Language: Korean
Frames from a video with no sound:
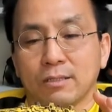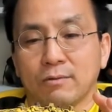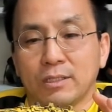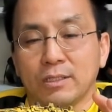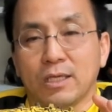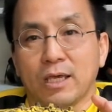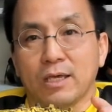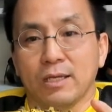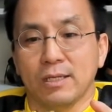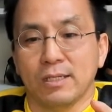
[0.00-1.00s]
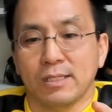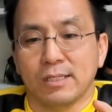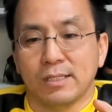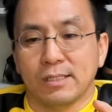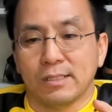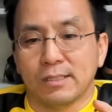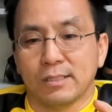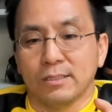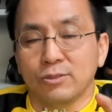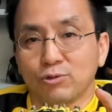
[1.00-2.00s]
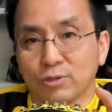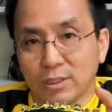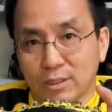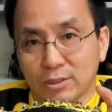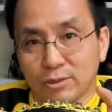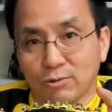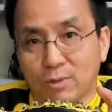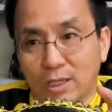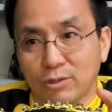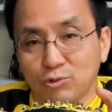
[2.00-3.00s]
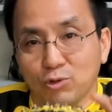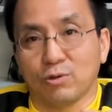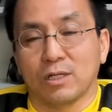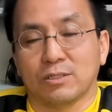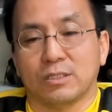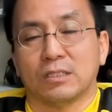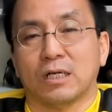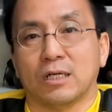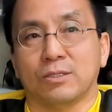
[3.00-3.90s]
과연 이게 어, 인조잔디에서도 과연 유용할 것인가?